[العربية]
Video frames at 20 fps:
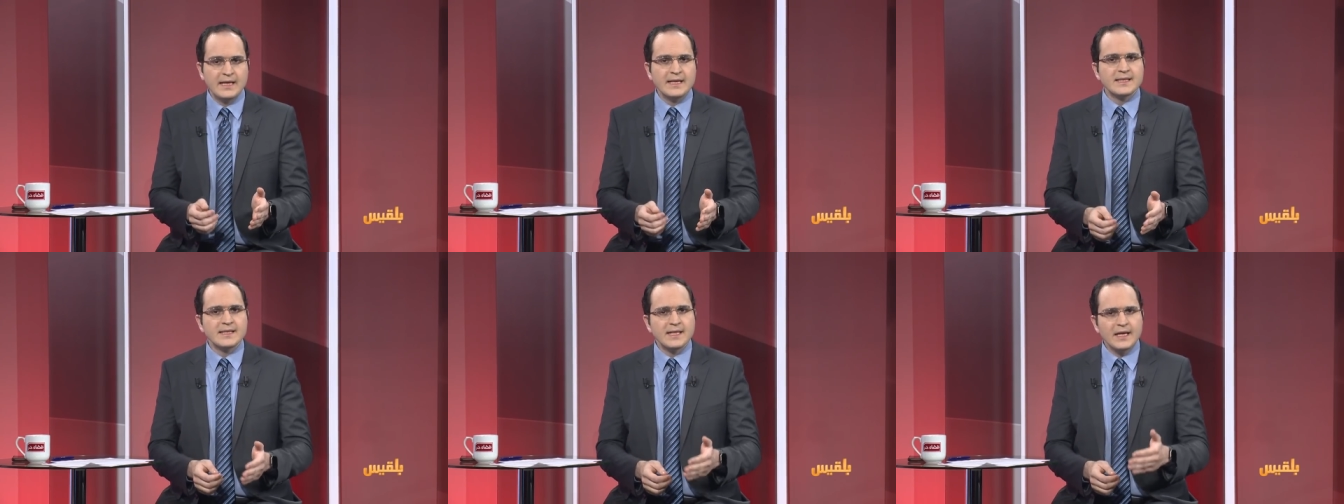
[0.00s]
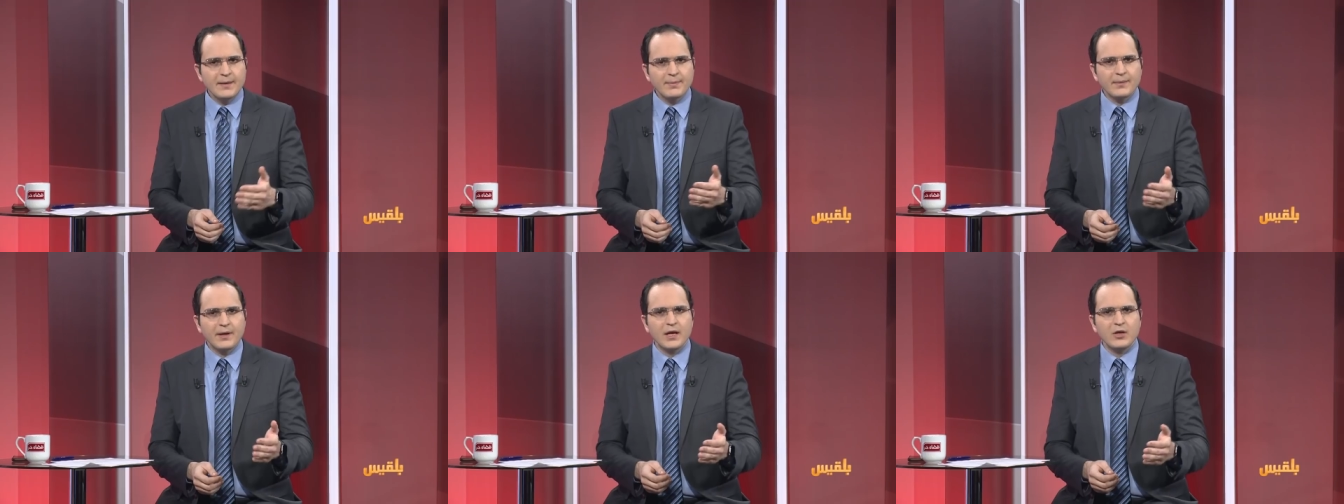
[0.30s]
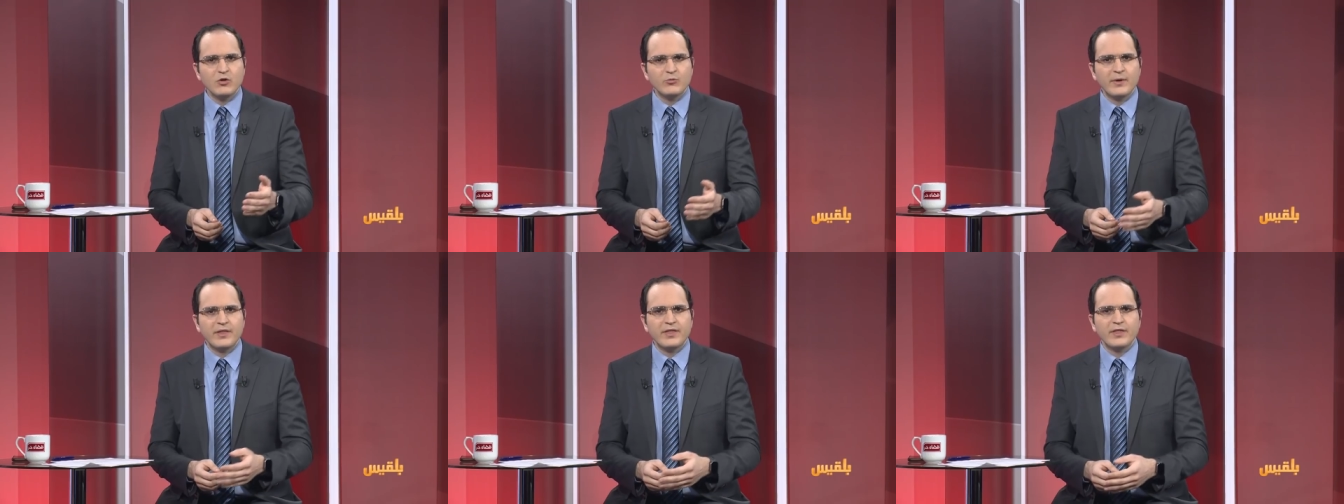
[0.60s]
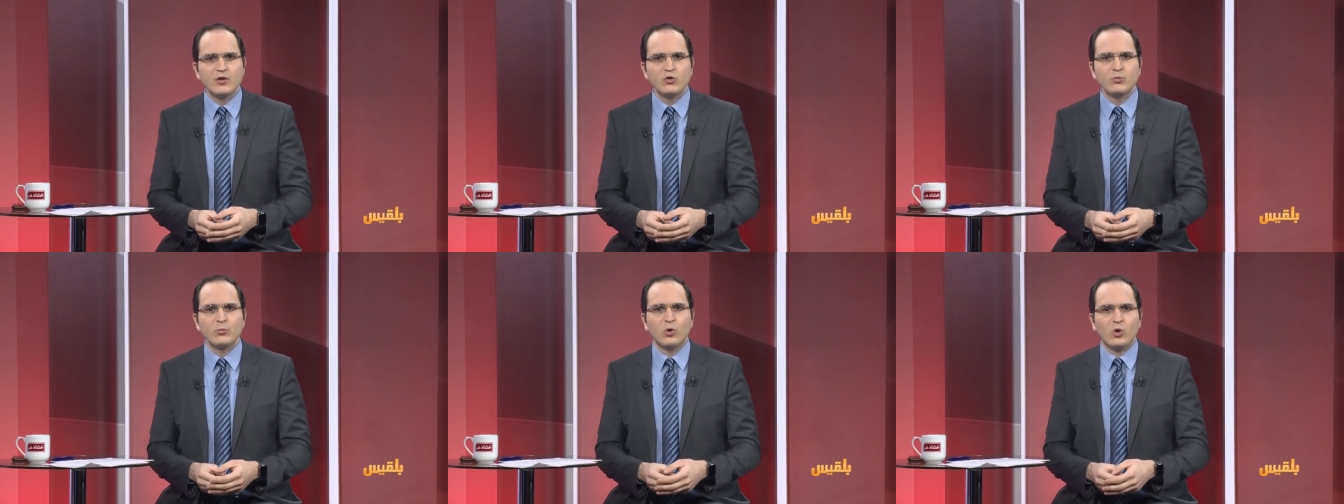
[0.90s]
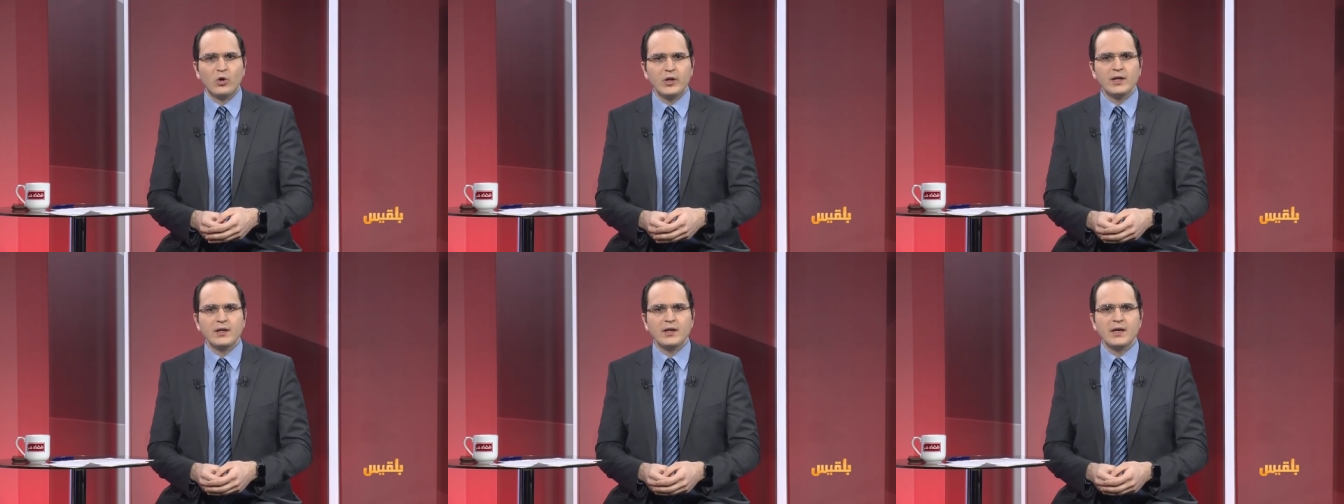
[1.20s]
سيبقى يمثل
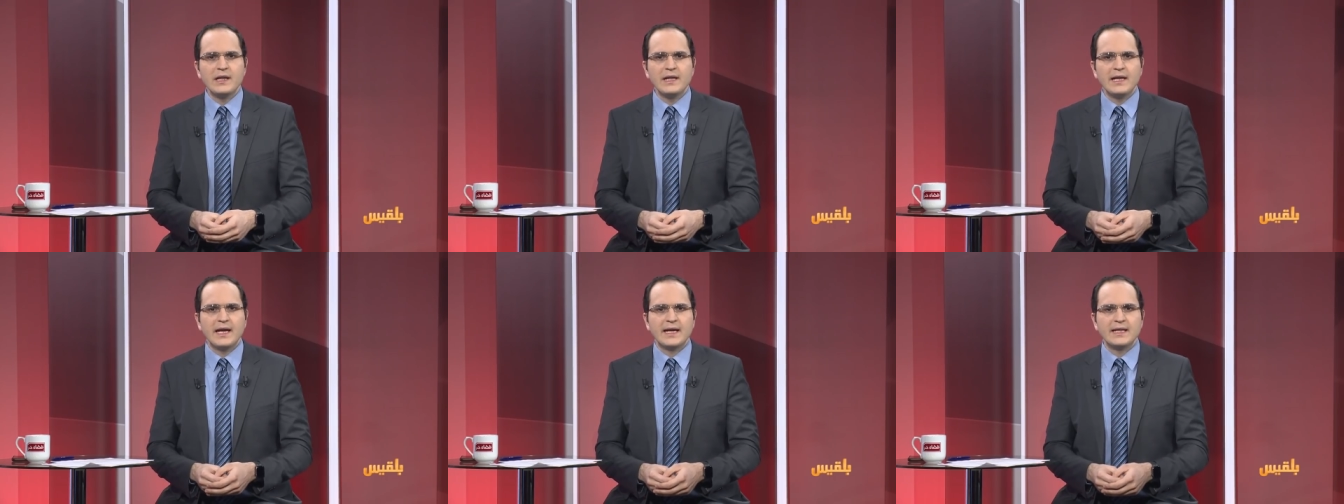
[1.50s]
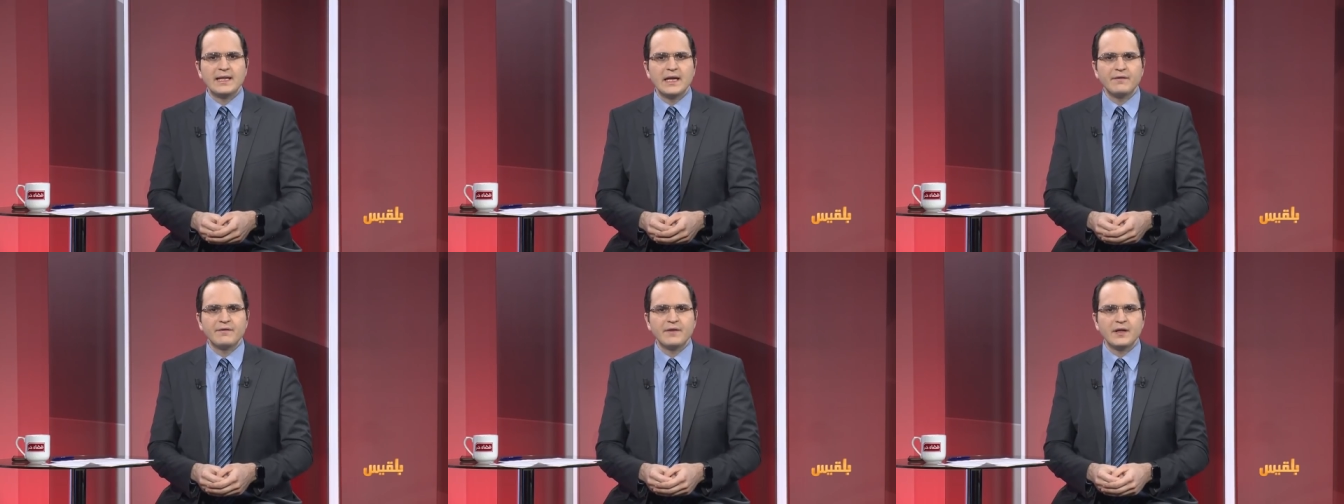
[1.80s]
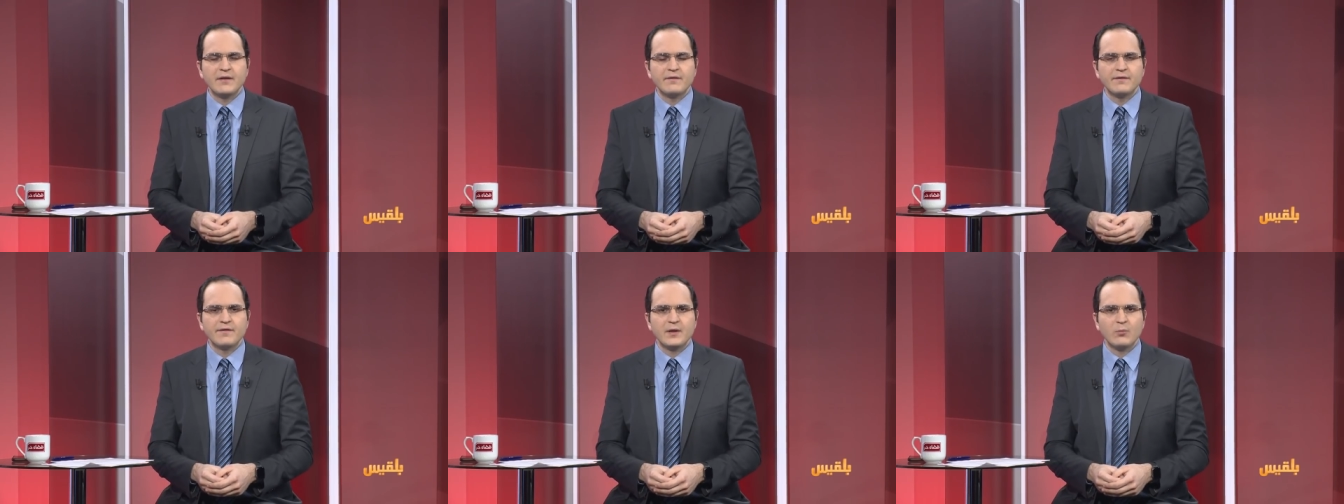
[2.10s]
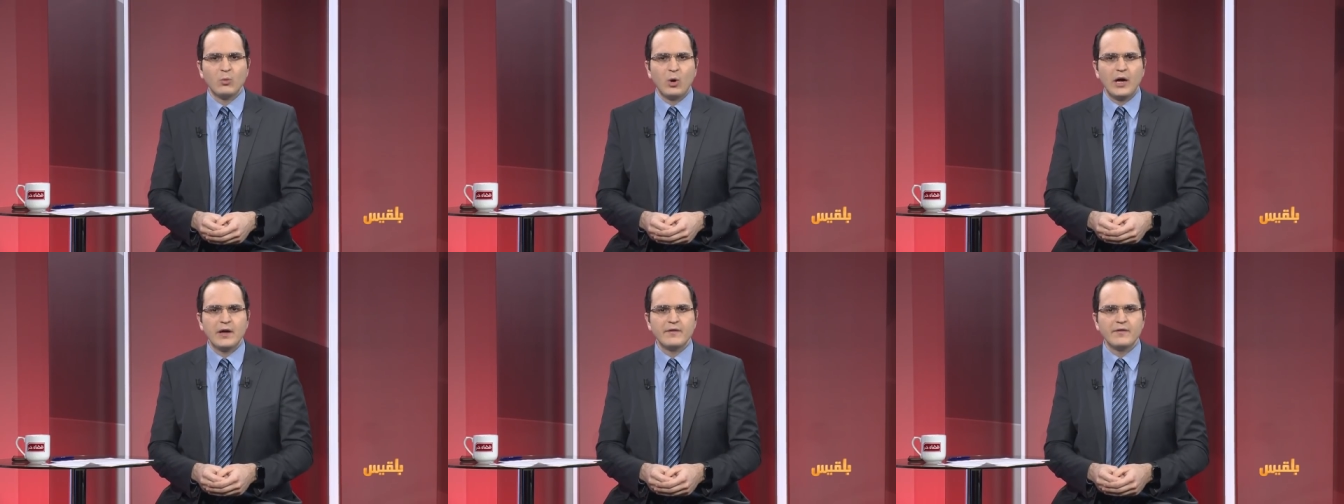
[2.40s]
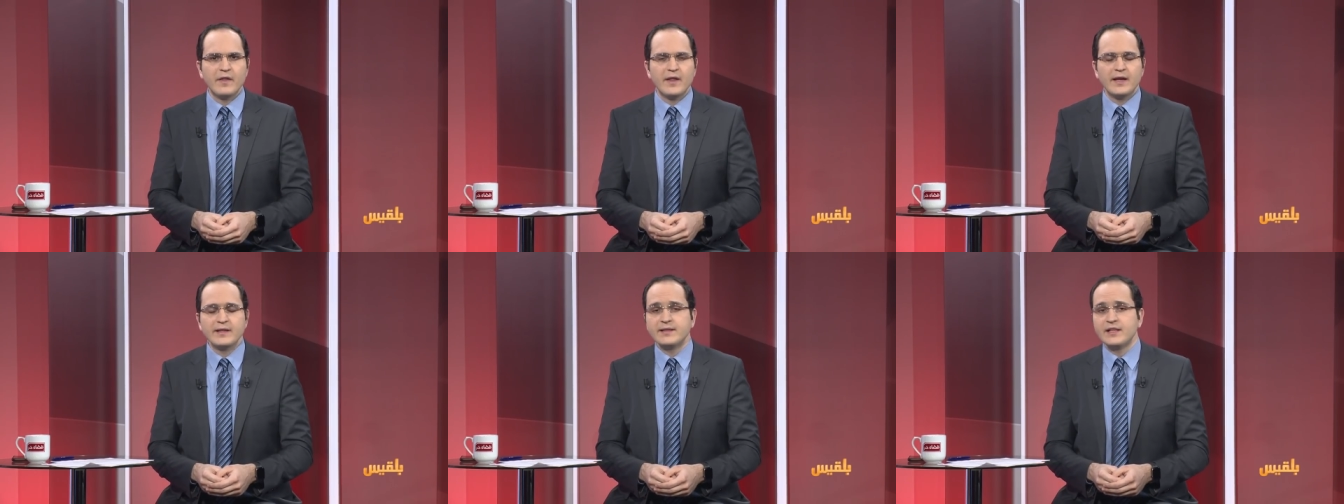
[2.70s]
معيقا لأهدافهم في
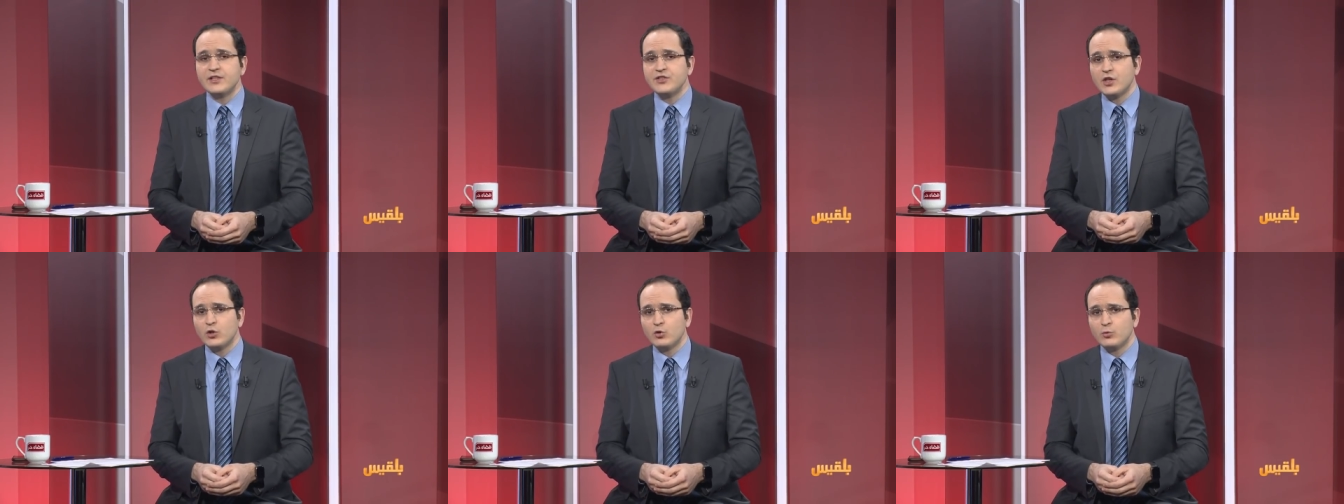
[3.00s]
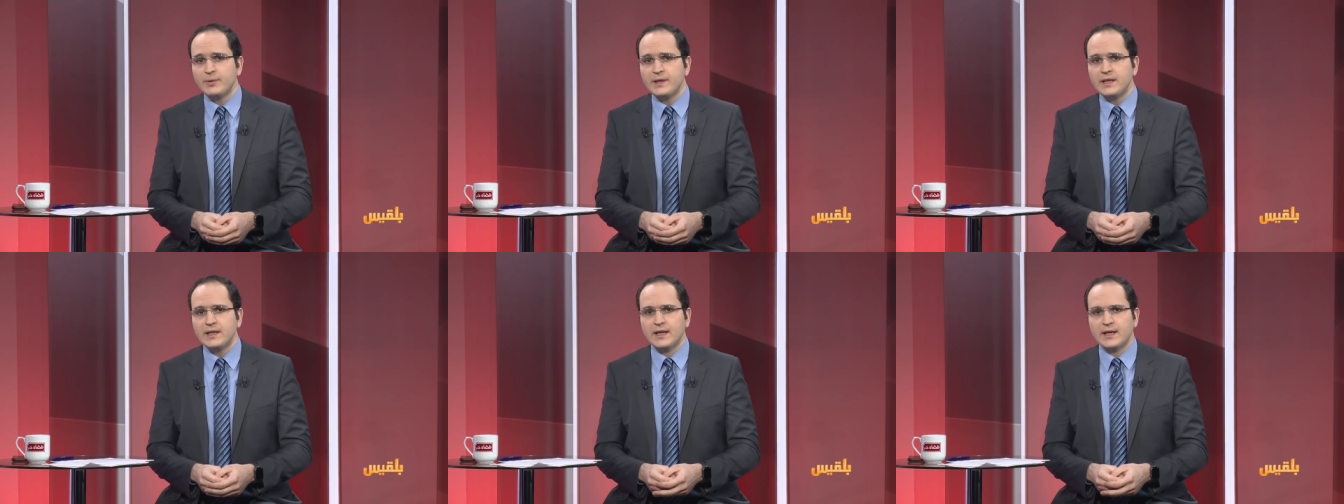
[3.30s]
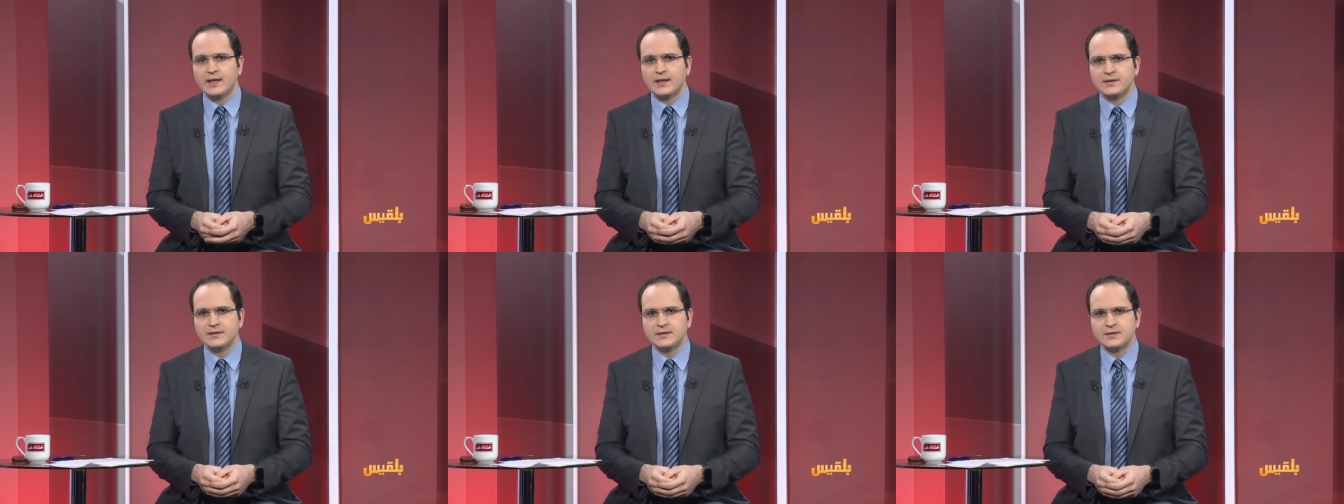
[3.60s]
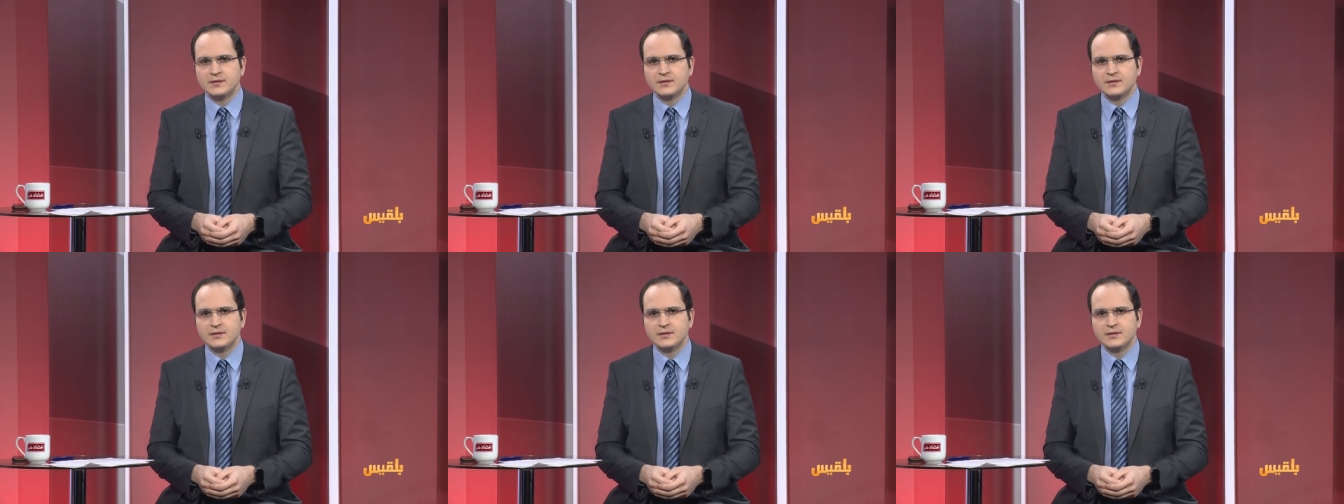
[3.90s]
المحافظات الجنوبية